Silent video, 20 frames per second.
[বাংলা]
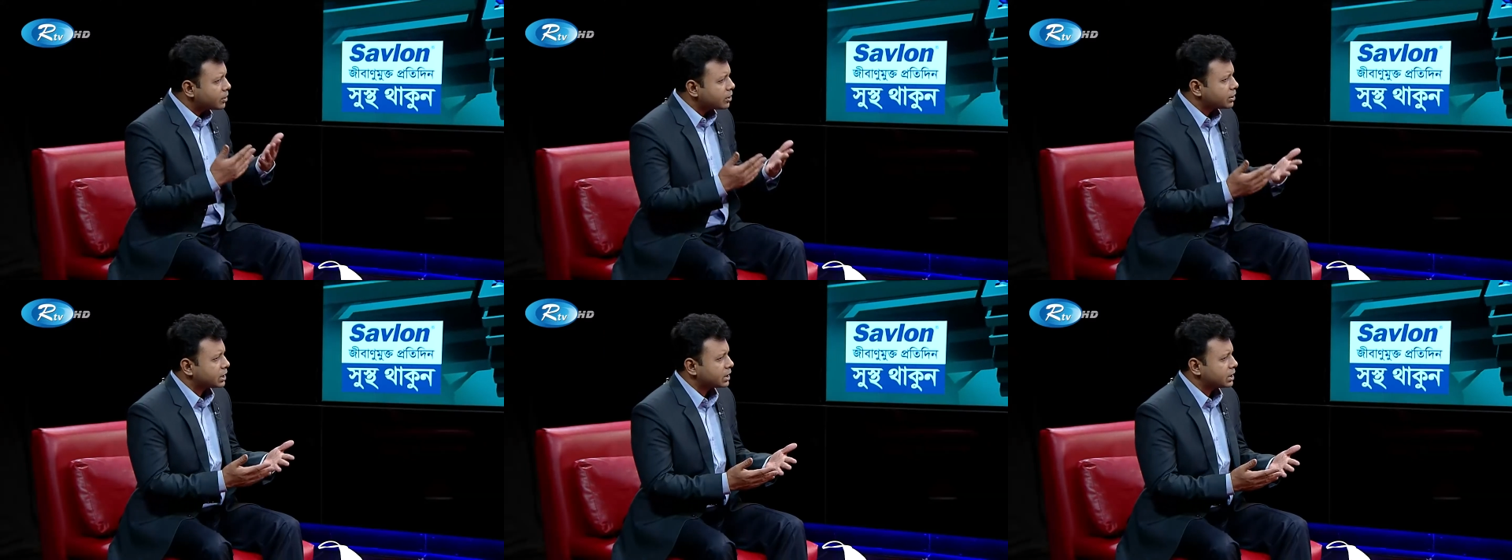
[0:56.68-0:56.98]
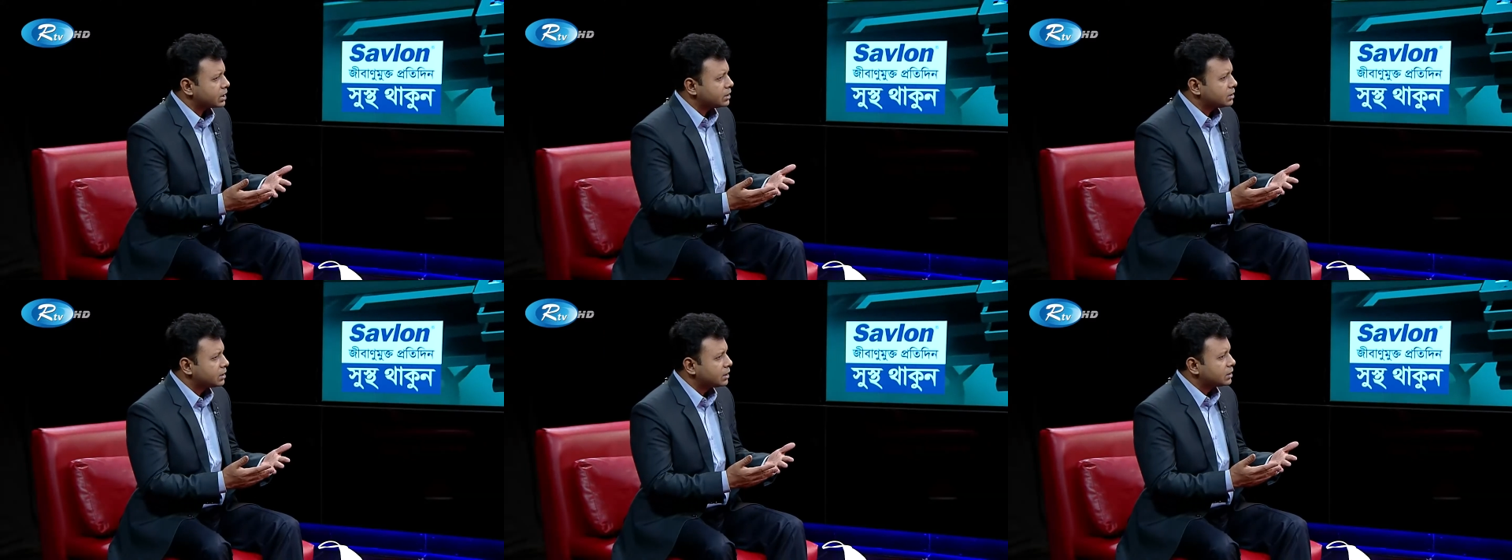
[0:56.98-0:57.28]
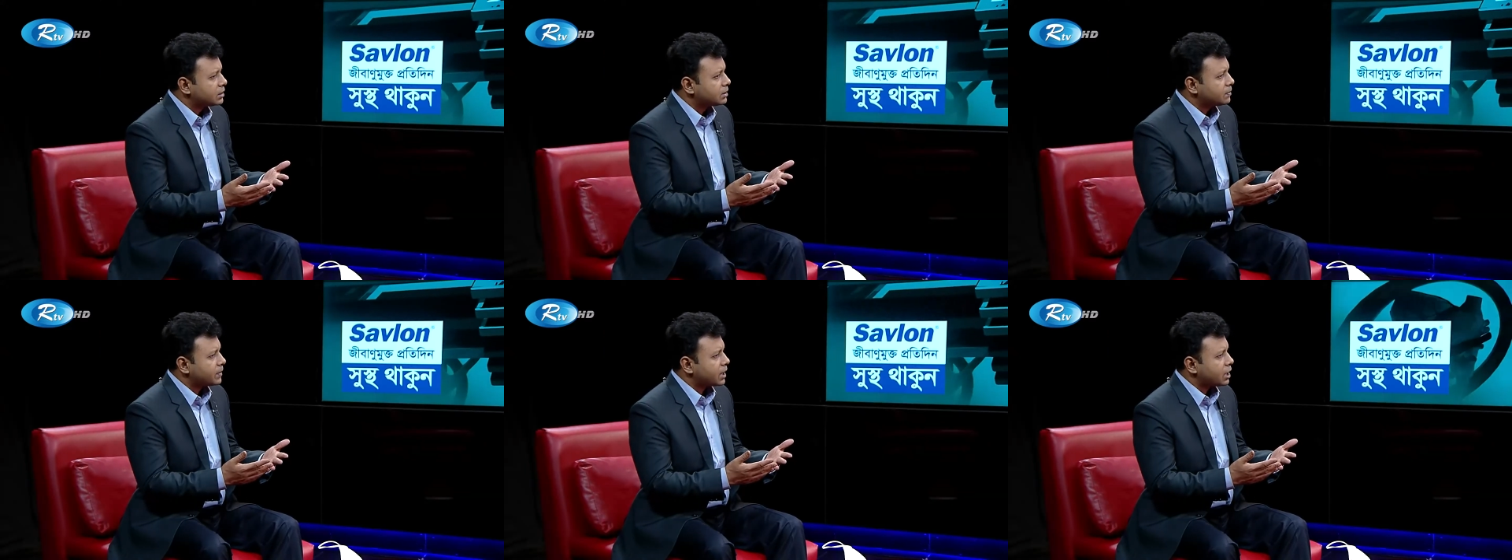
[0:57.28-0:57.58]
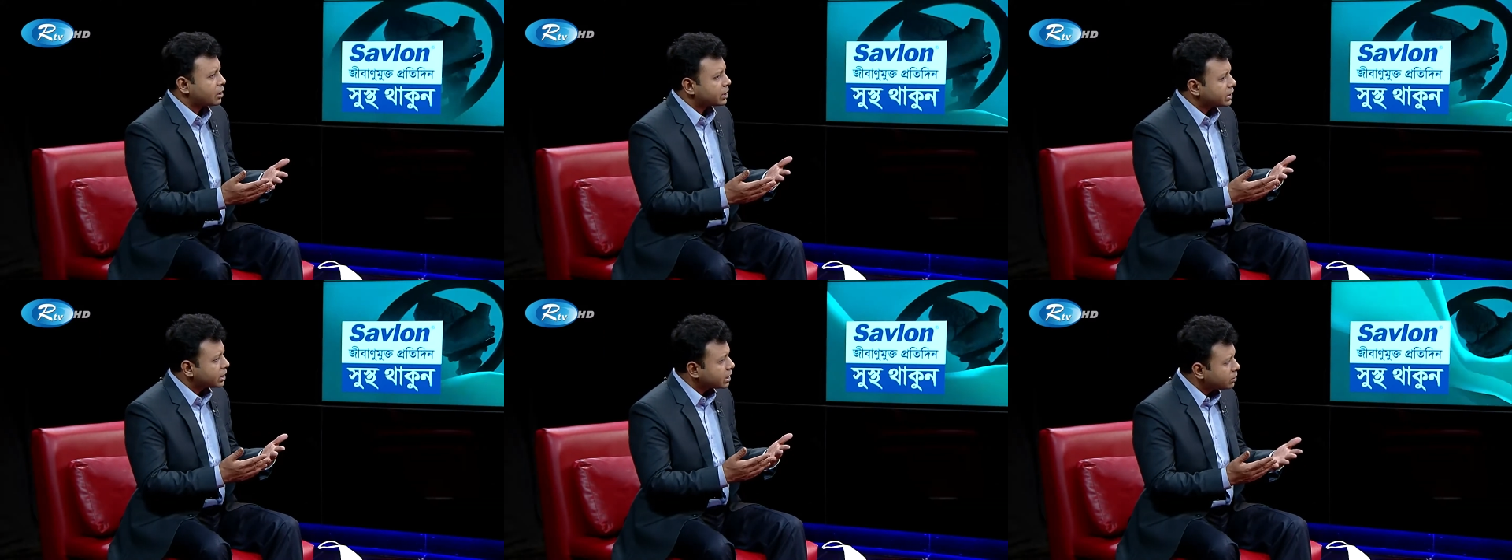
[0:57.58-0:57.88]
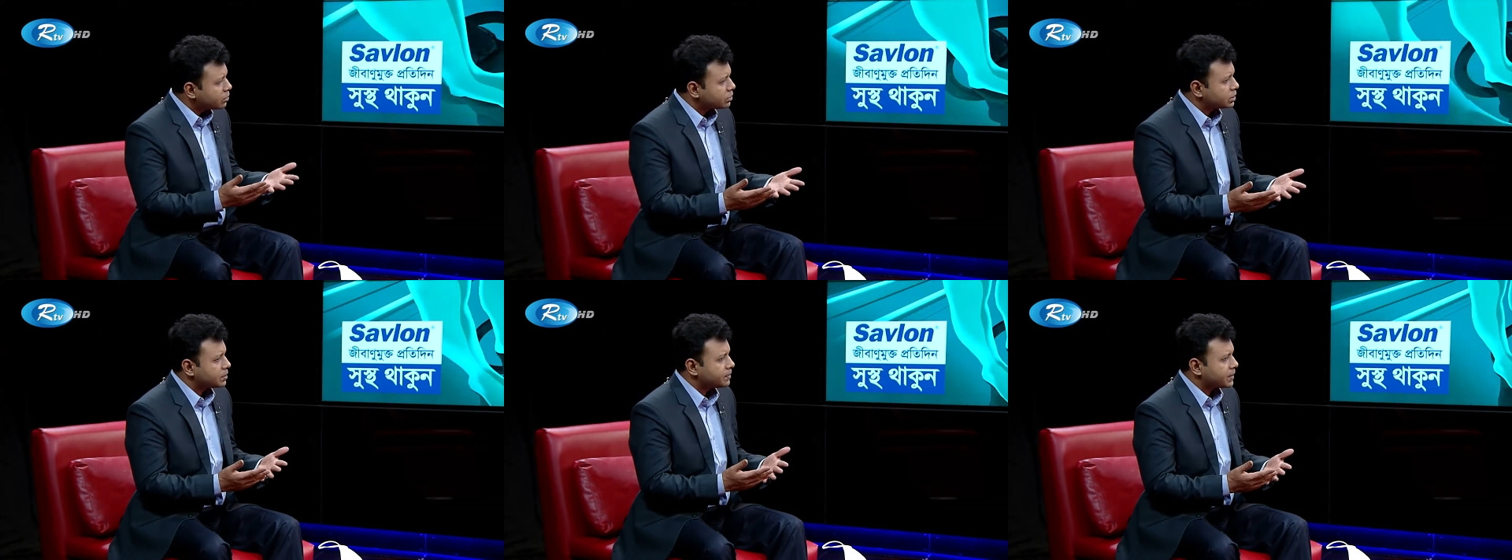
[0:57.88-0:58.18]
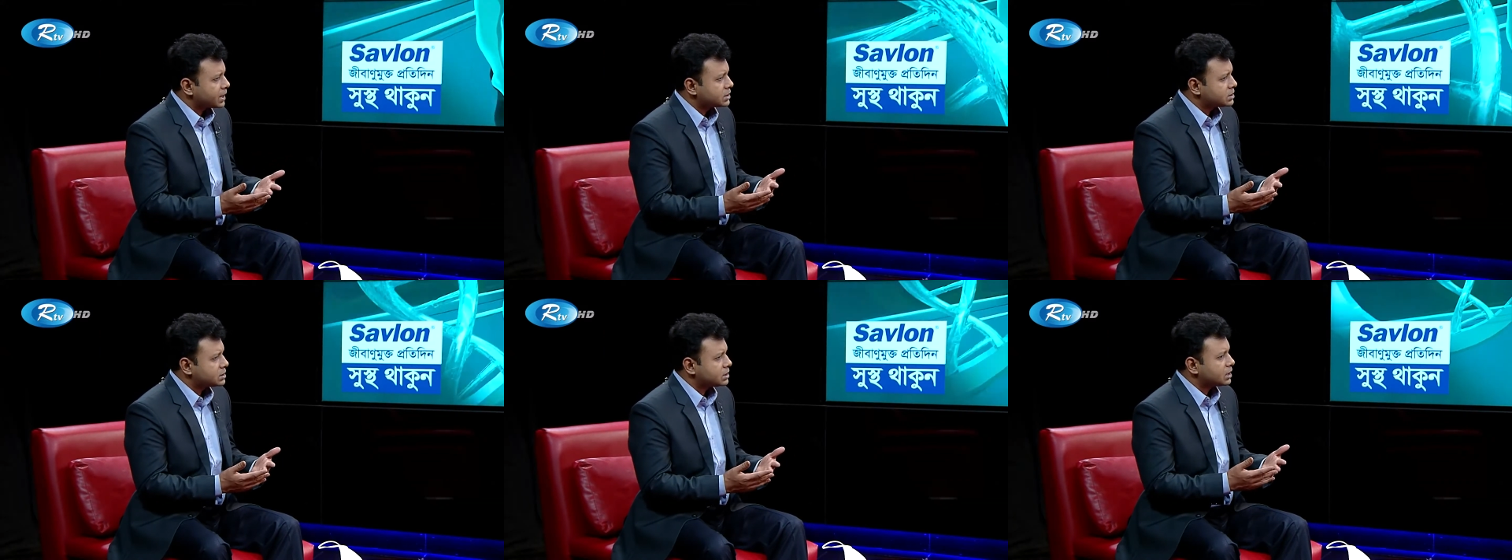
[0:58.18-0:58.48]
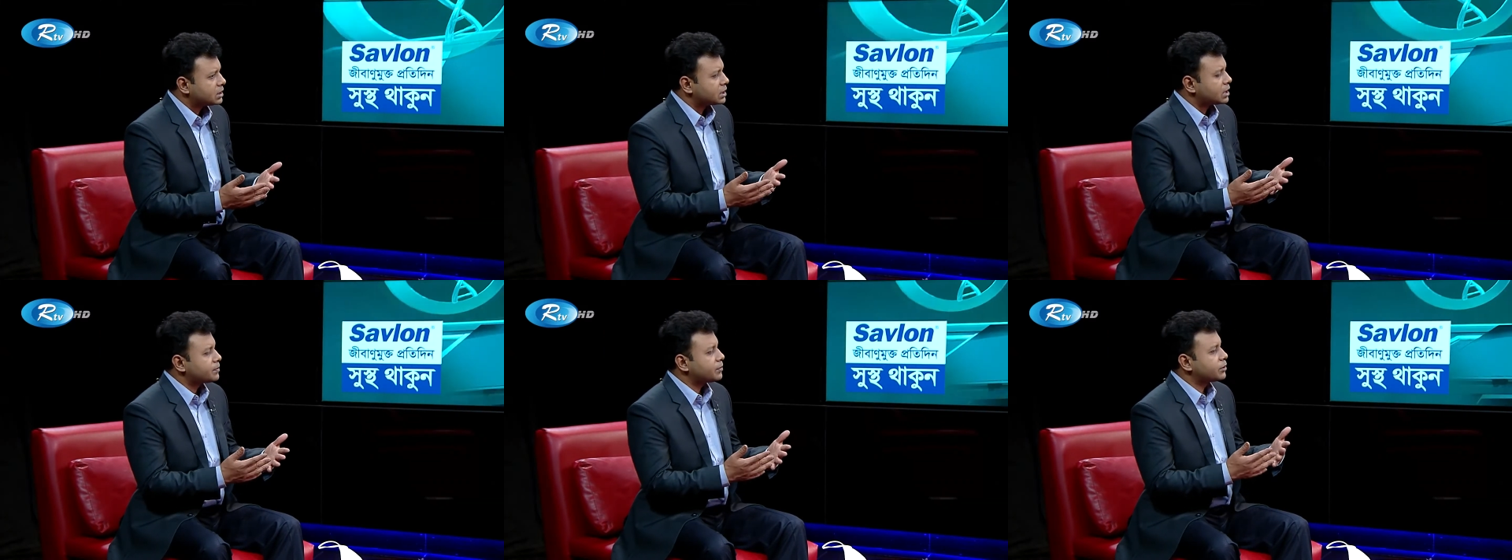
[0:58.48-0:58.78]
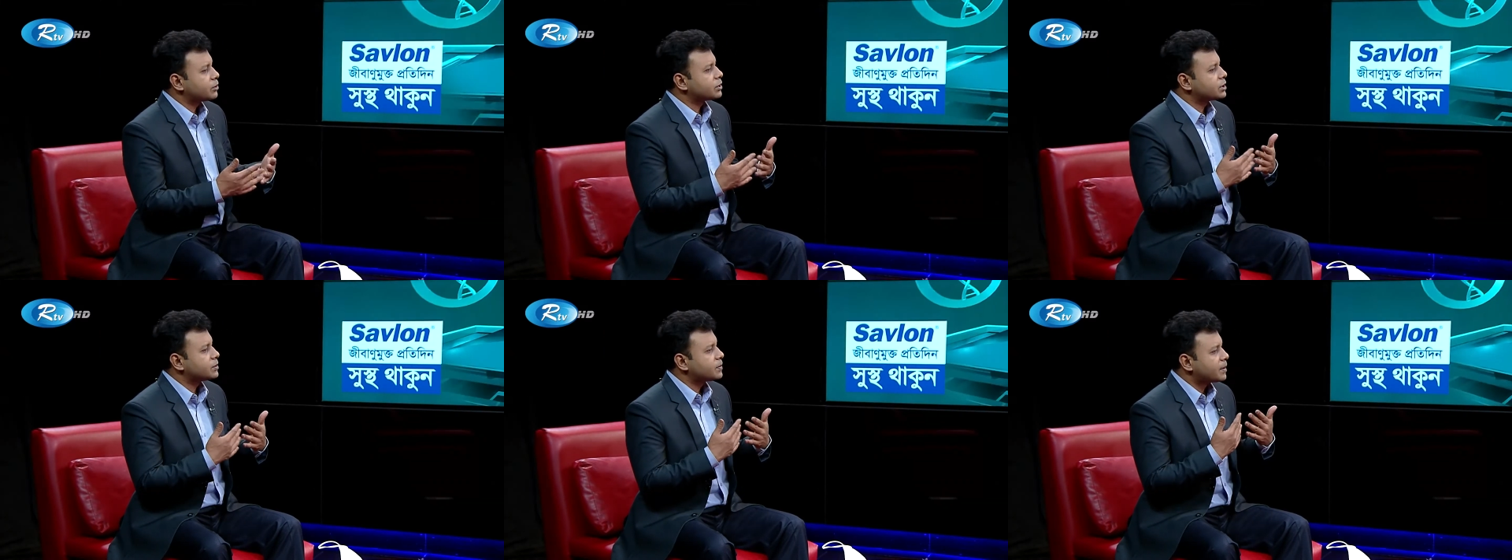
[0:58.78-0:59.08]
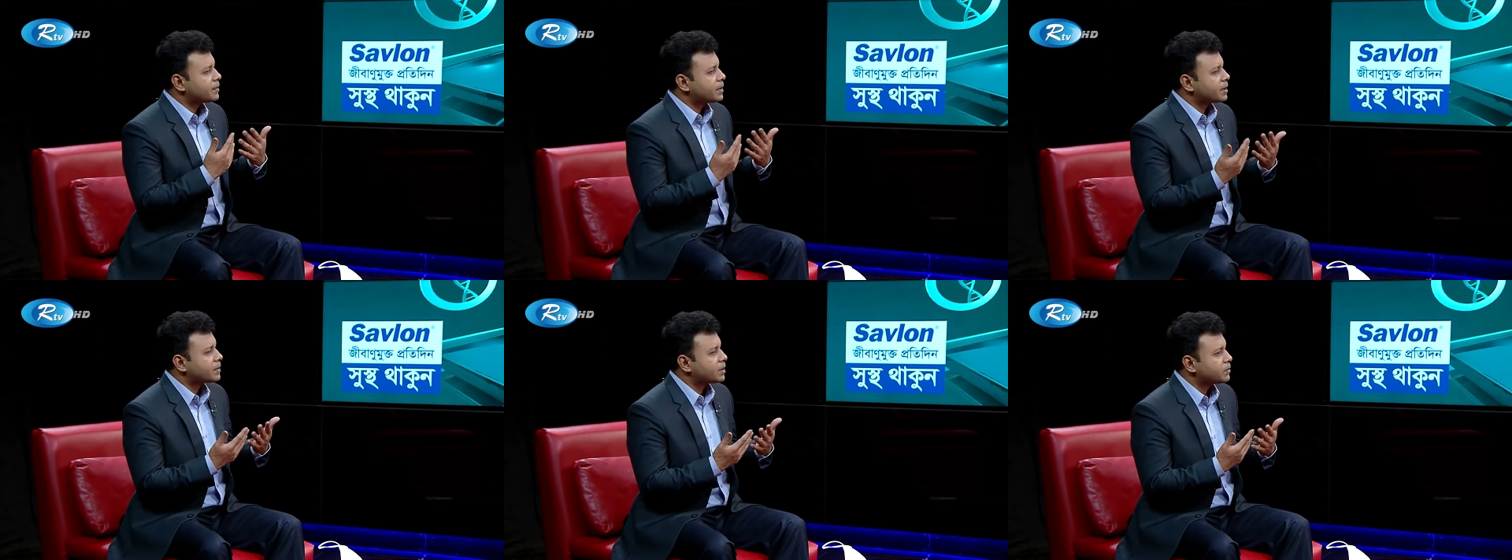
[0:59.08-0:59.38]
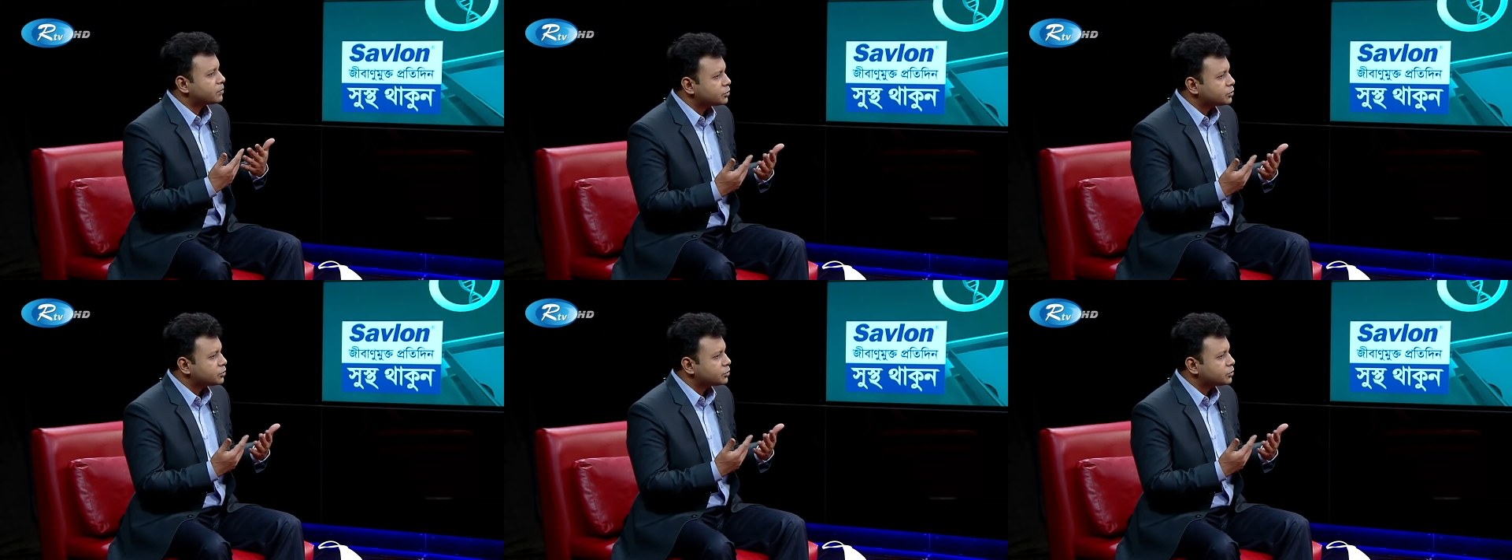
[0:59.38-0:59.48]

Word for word: বা অনেকেই বা অনেকে করতে পারছি না তারপরেও কিভাবে আমরা